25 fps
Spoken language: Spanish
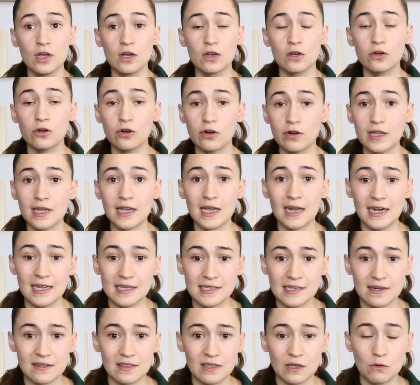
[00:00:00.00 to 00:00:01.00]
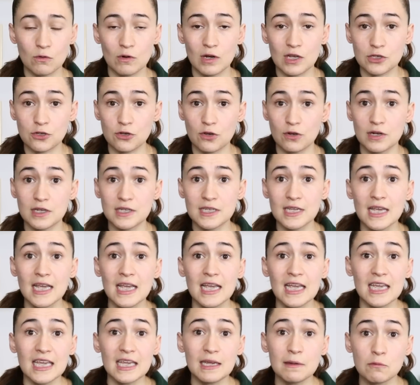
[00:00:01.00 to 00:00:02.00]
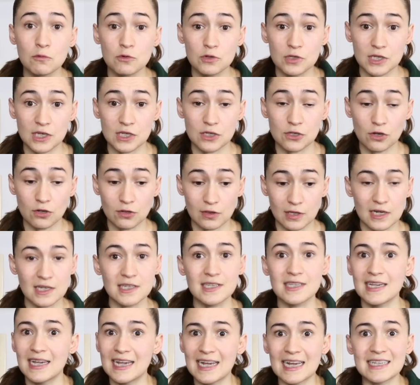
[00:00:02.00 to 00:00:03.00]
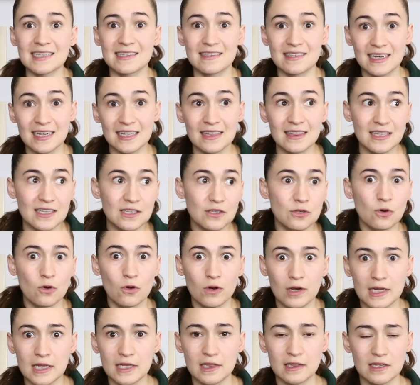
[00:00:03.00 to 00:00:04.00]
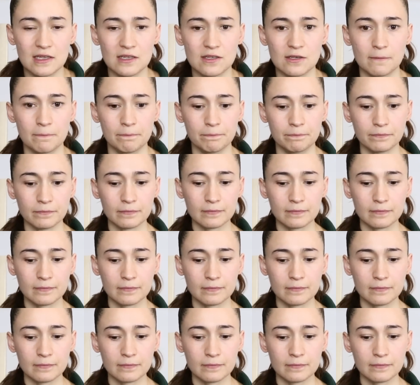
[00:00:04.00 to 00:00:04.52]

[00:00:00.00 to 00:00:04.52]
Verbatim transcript: crónica en las articulaciones y muchas otras, gastritis, colitis,